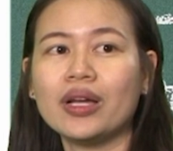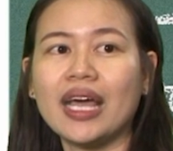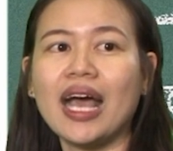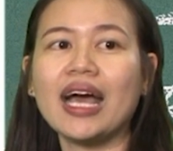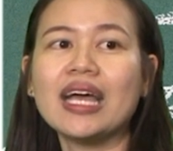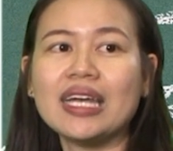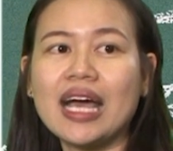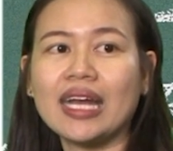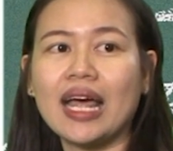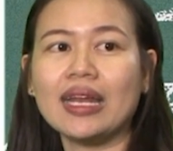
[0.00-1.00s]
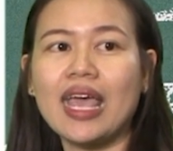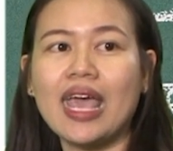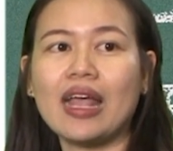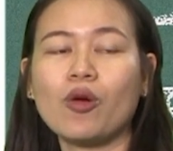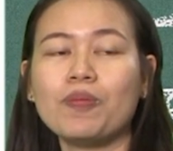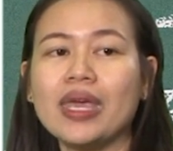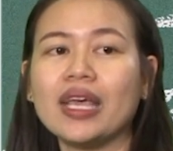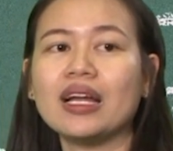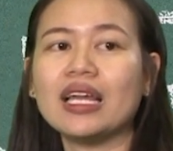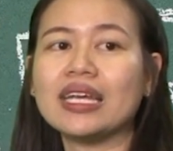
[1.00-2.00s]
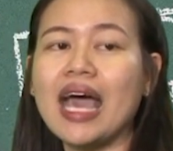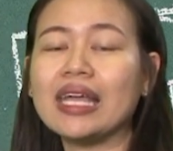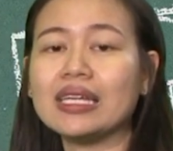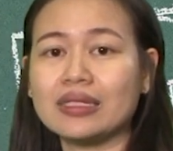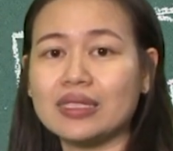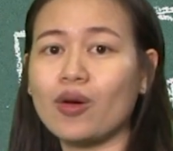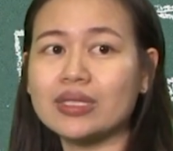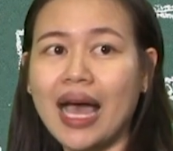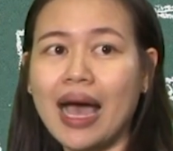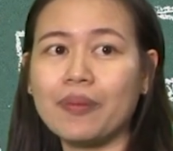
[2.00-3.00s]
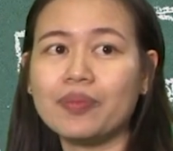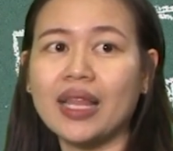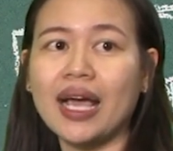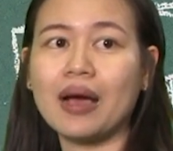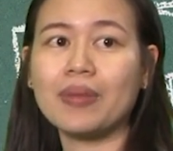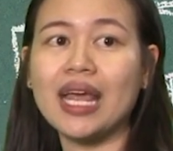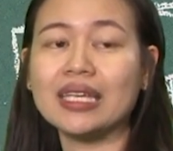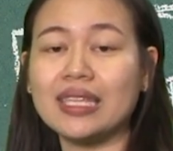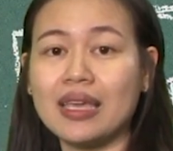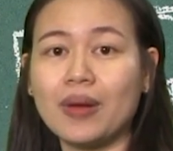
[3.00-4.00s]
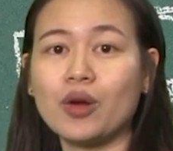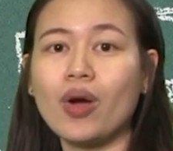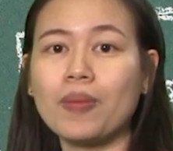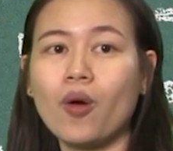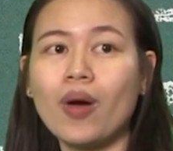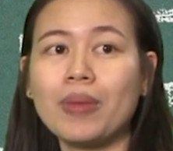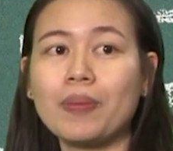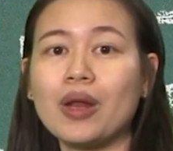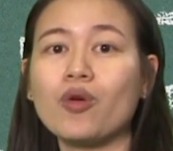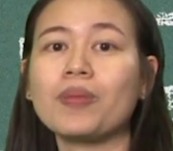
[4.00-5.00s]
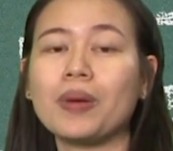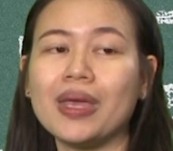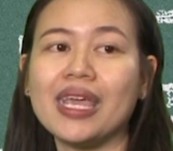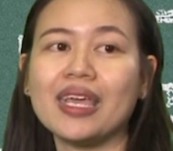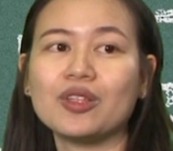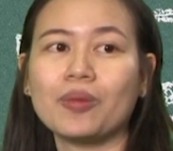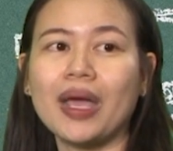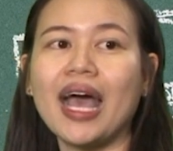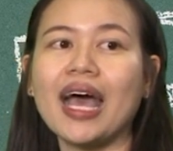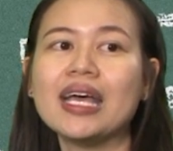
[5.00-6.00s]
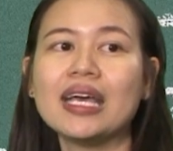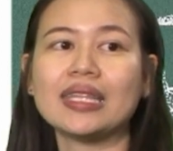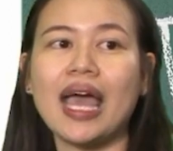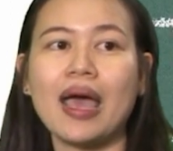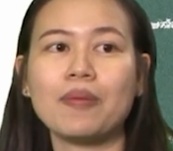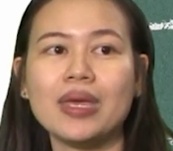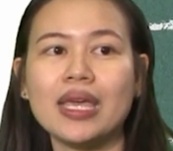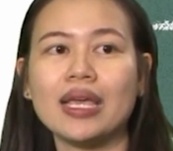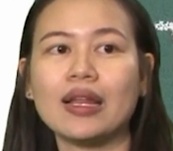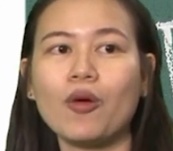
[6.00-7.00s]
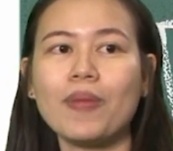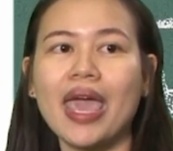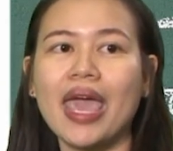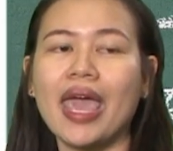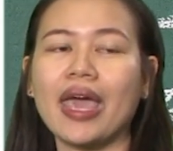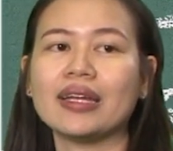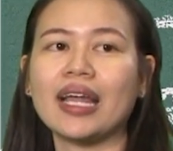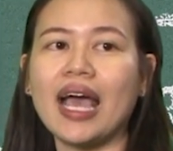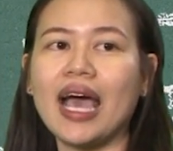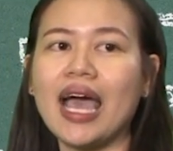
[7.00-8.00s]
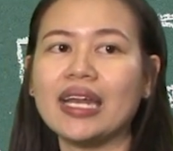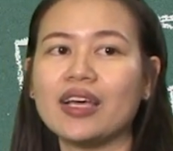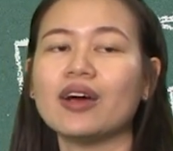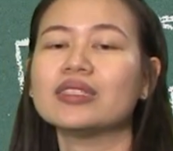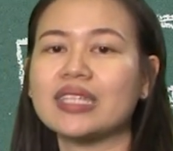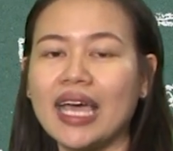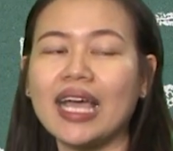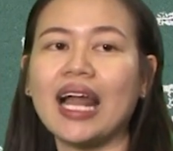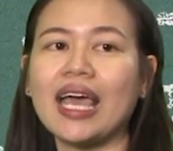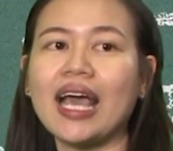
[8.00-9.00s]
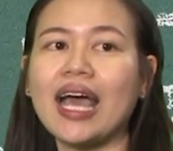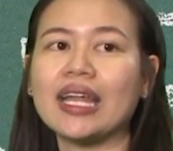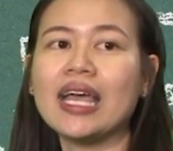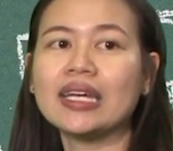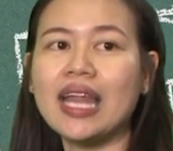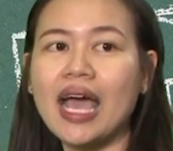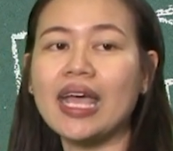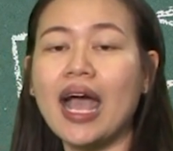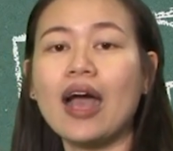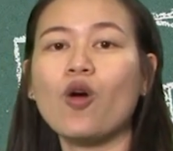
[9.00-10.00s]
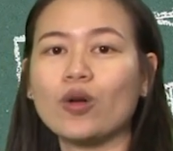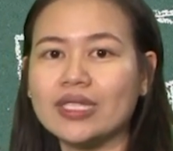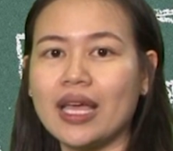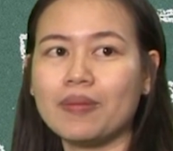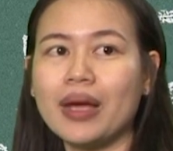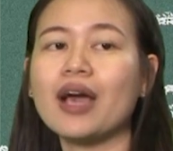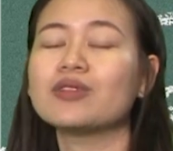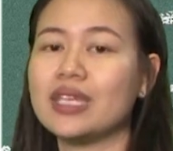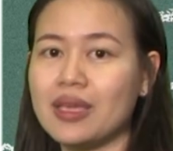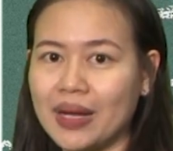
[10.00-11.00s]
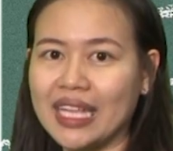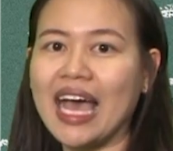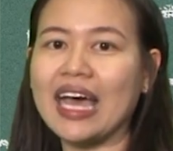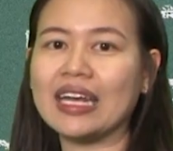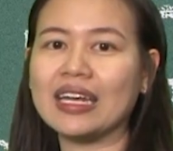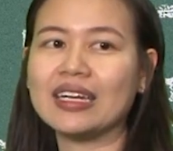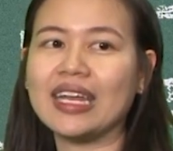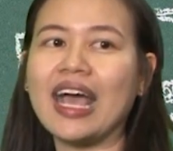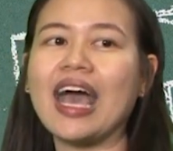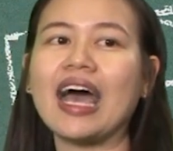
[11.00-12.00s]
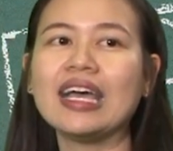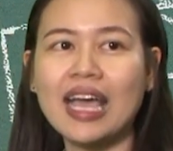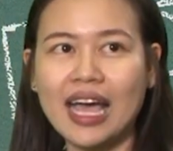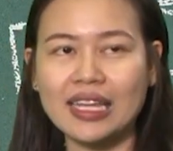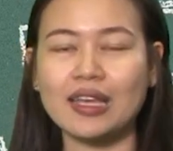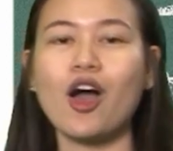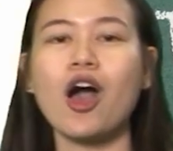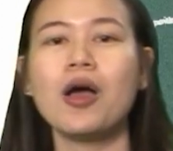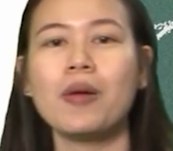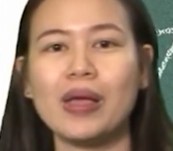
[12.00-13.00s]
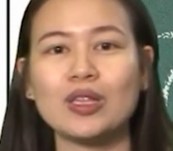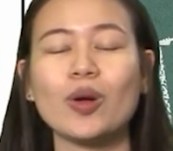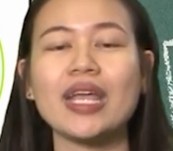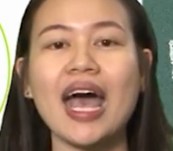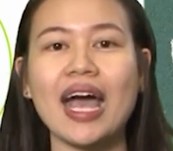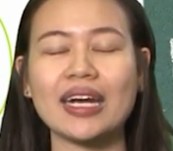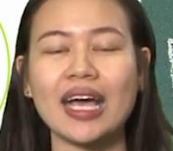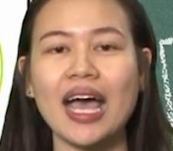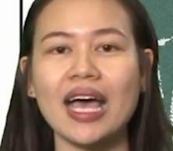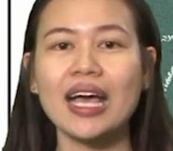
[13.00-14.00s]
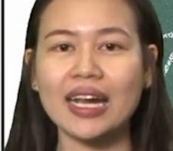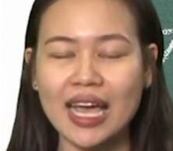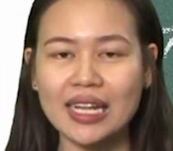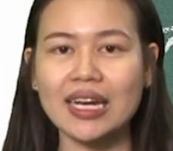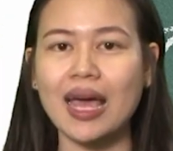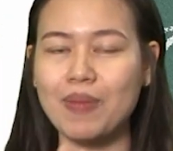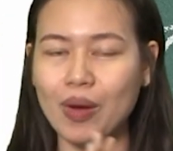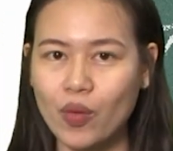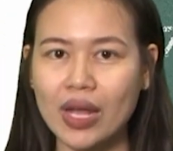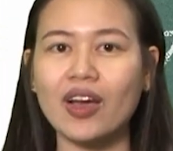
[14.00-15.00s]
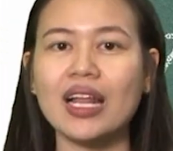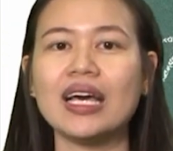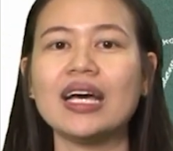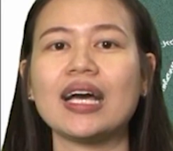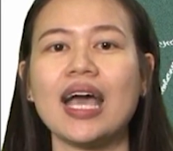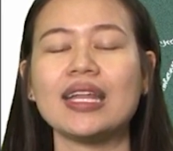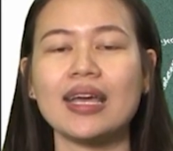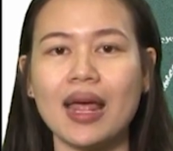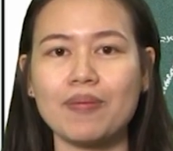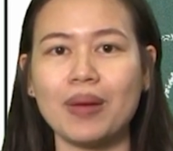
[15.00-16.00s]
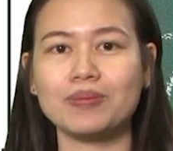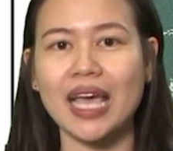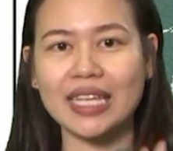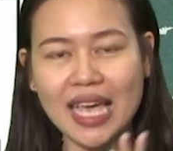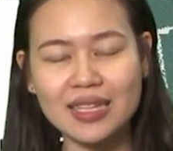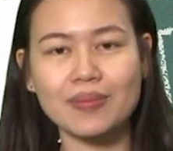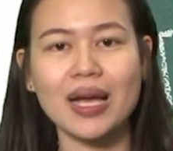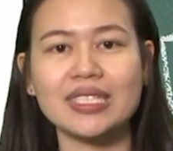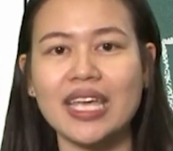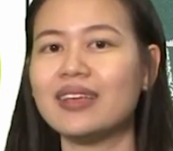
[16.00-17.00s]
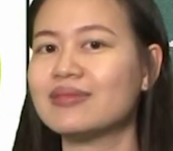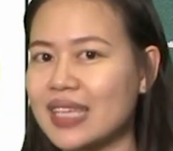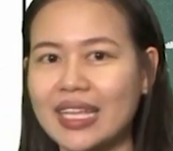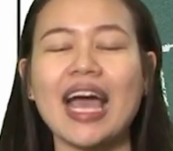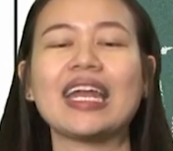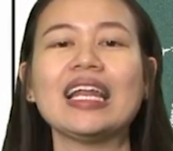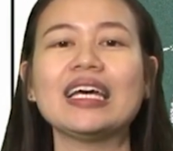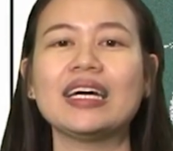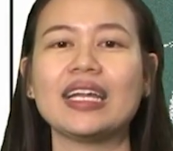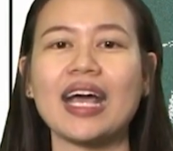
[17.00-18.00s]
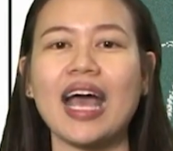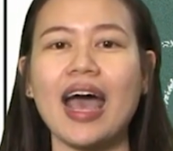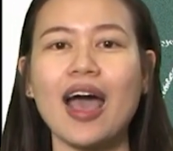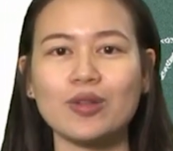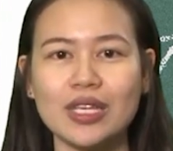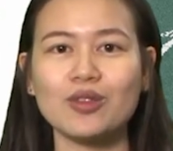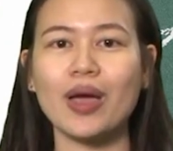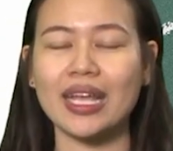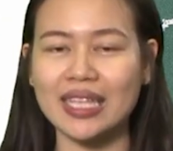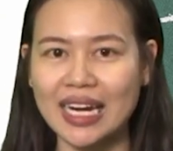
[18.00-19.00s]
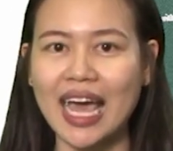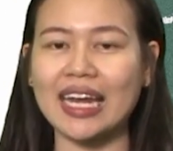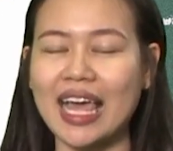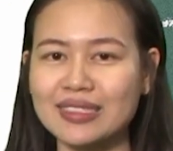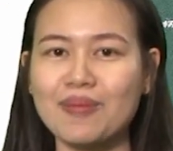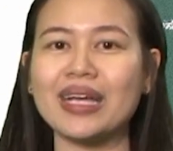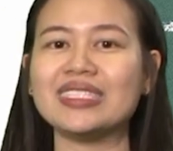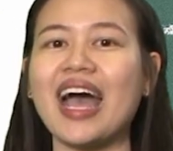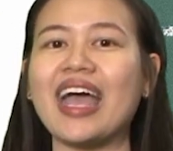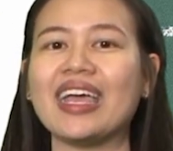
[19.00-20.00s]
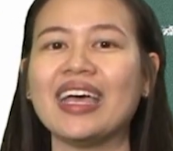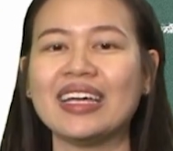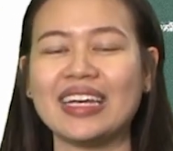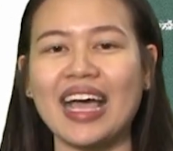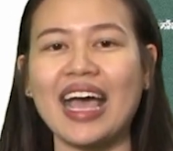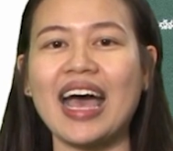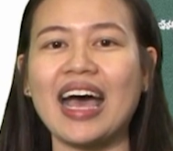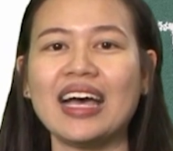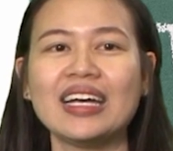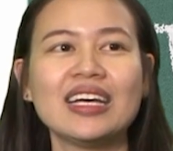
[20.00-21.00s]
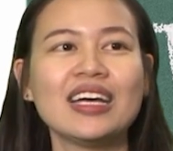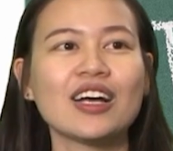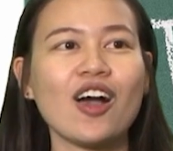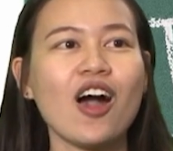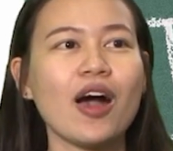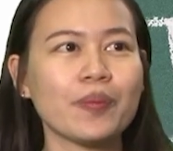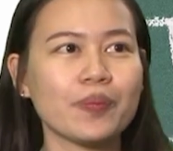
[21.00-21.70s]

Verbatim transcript: นะคะดังนั้น A ลบ B ก็เลยได้ 1 2 3นะคะไม่ได้ 4 มาด้วยเพราะว่ามันไปร่วมกับ B ถูกไหมคะแต่ B ลบ A นะคะอันนี้ก็จะคล้ายๆกันได้ 5 6 7 ไม่เอา 4 เหมือนกันนะคะ อันนี้ก็เป็นตัวอย่างนะคะ ใครถนัดแบบเวนออยเลอร์ ใครถนัดแบบแจกแจงสมาชิกจัดการได้เลยนะคะ เอาที่ตัวเองถนัดและสบายใจนะคะ ก็